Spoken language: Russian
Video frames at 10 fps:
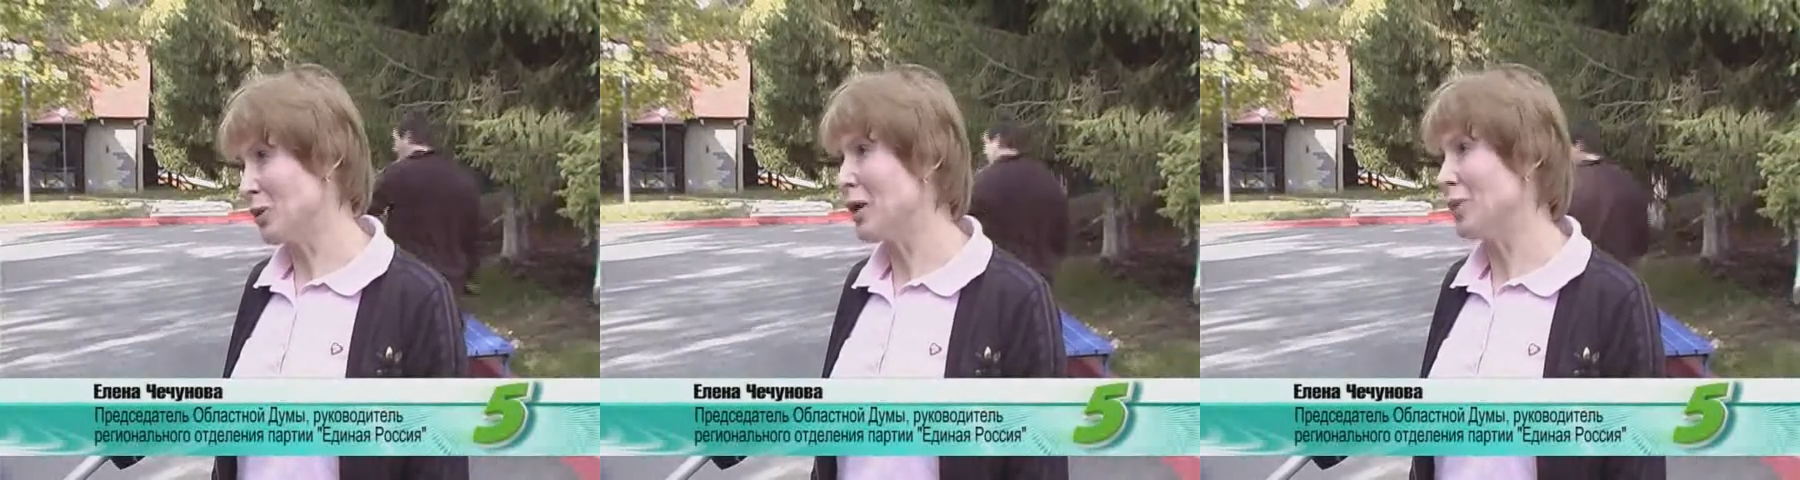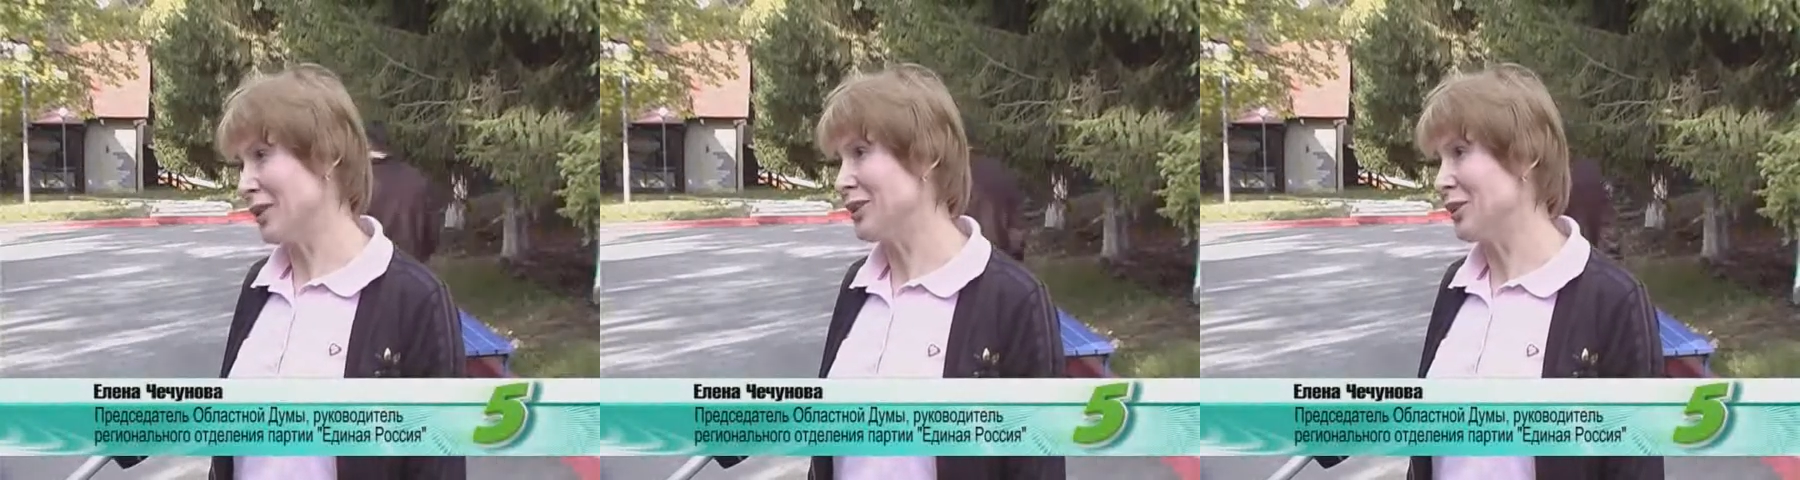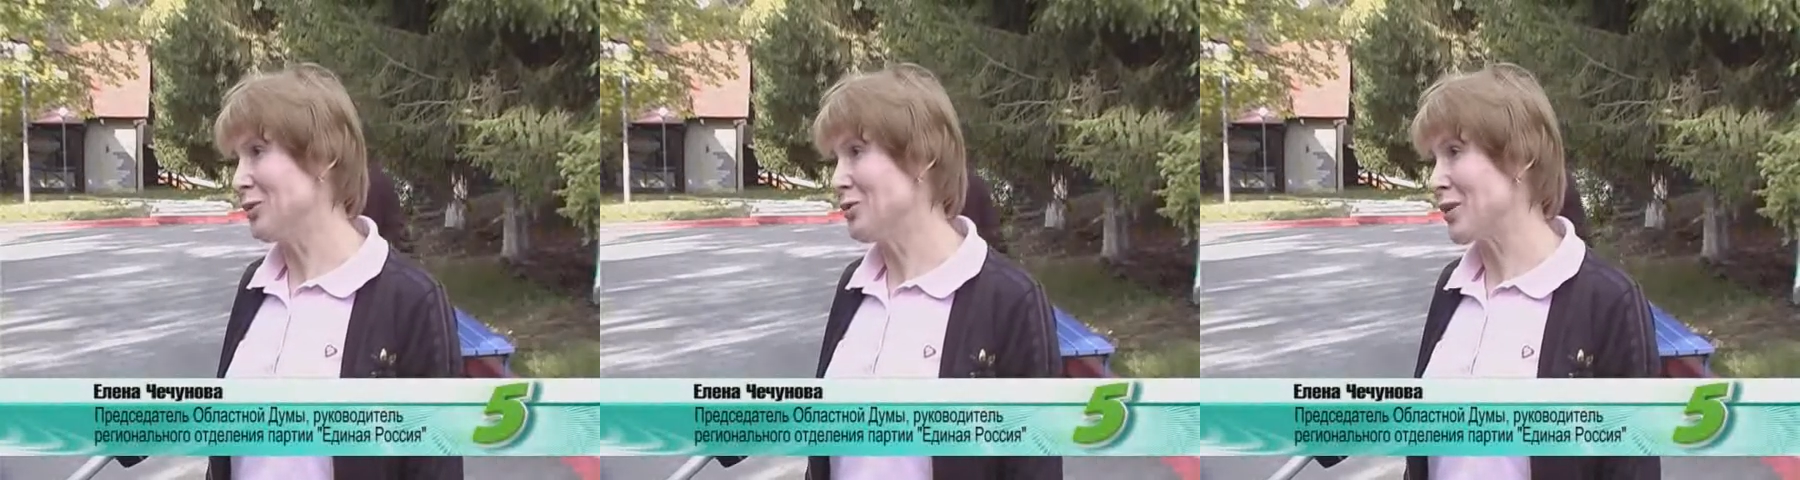командный
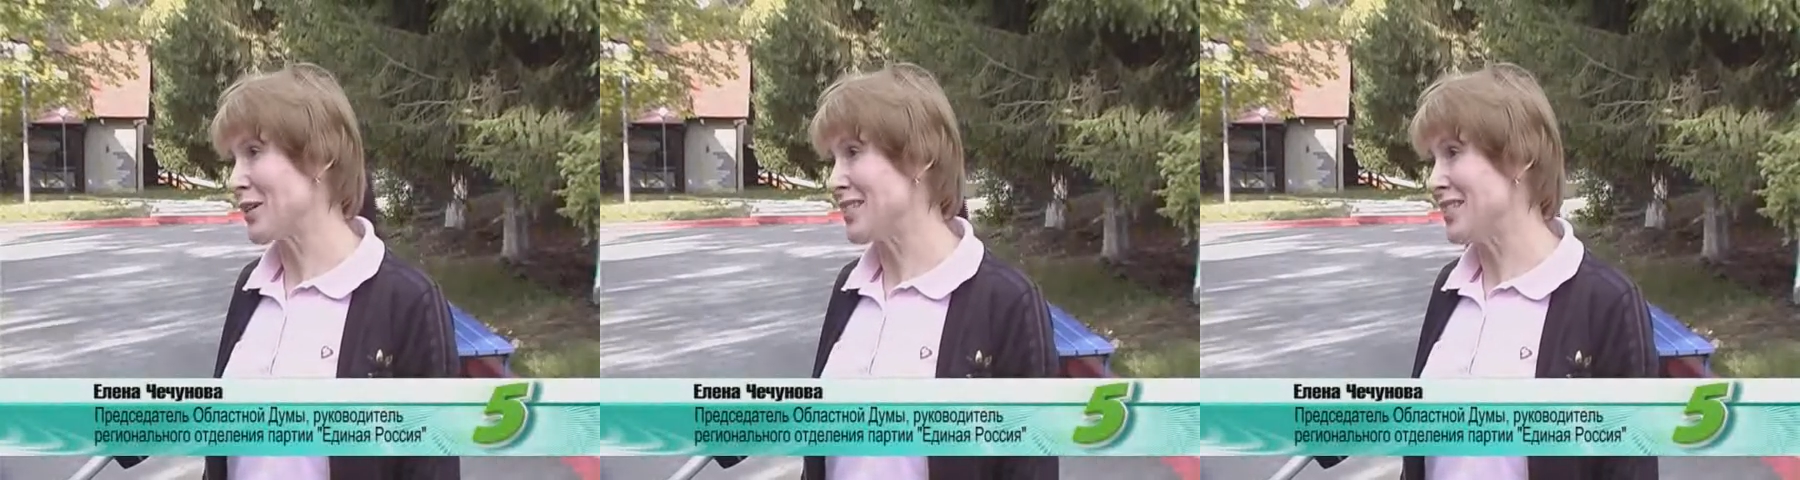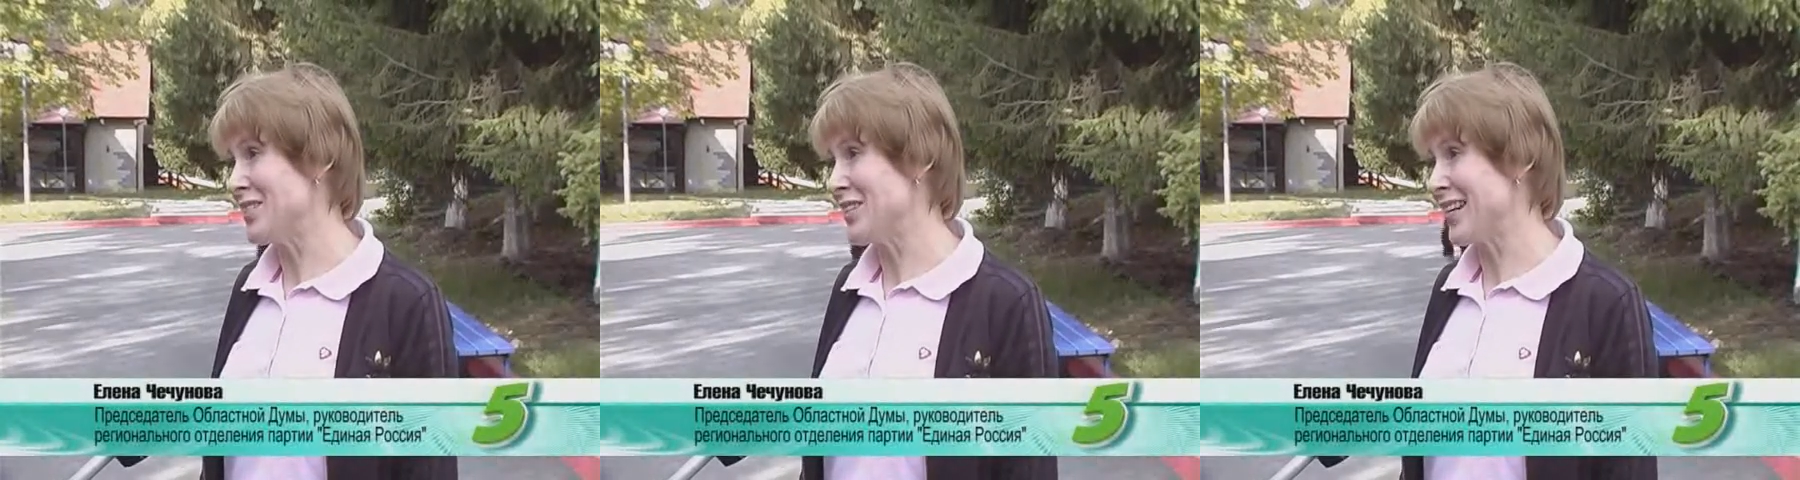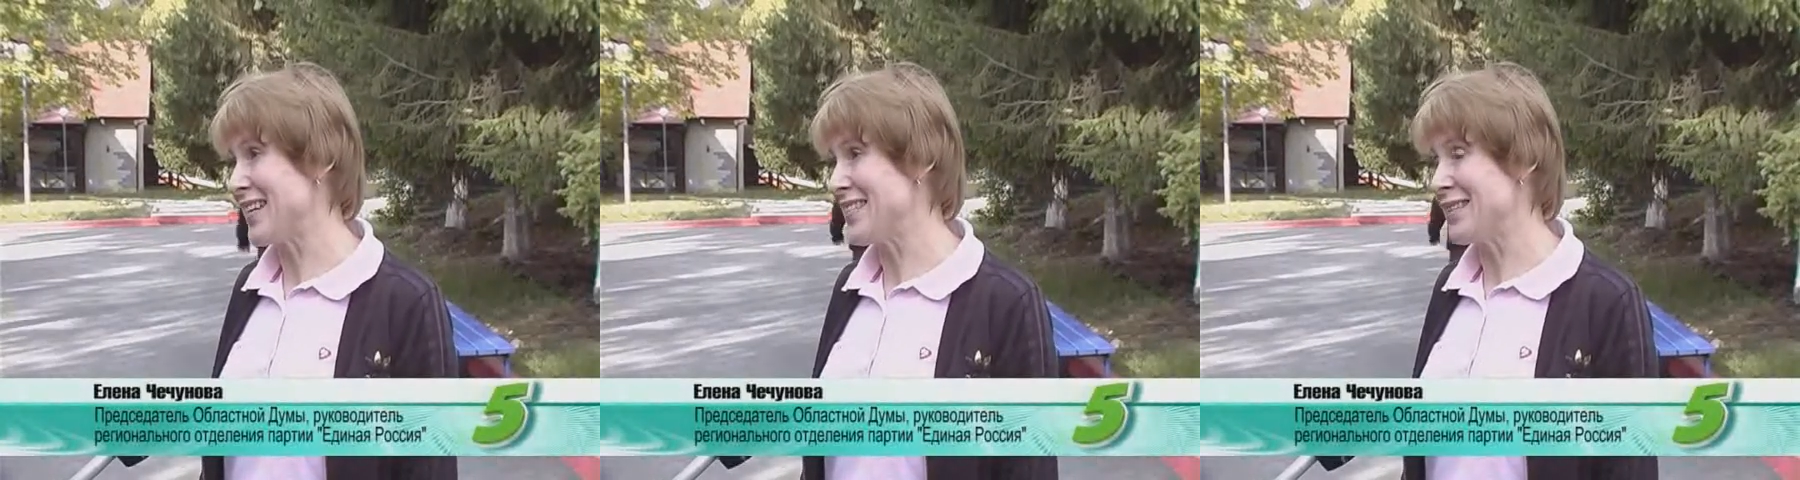дух партии «Единая
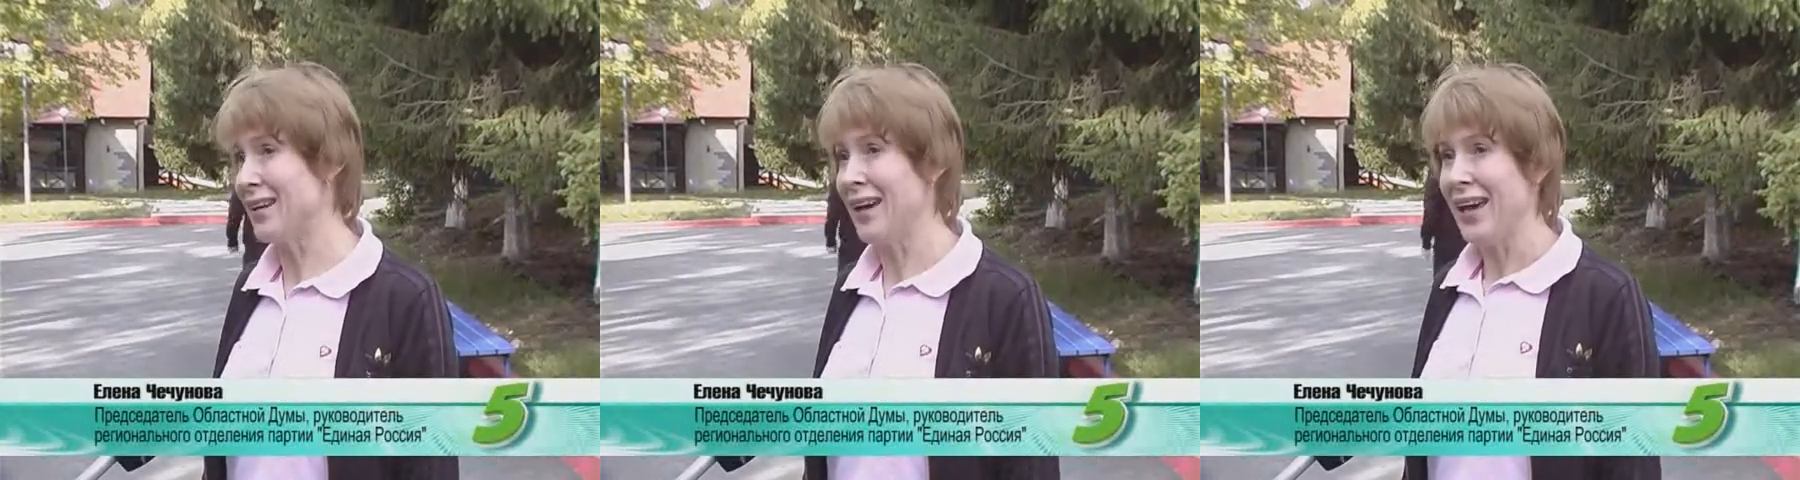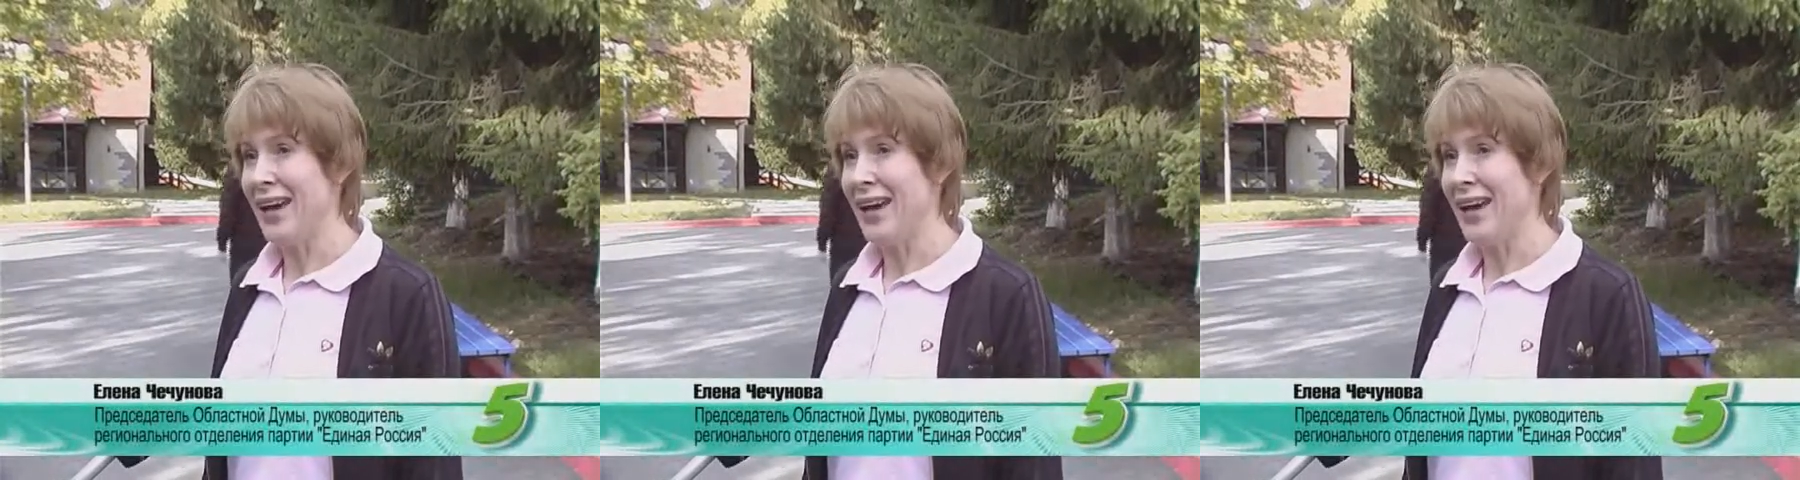Россия».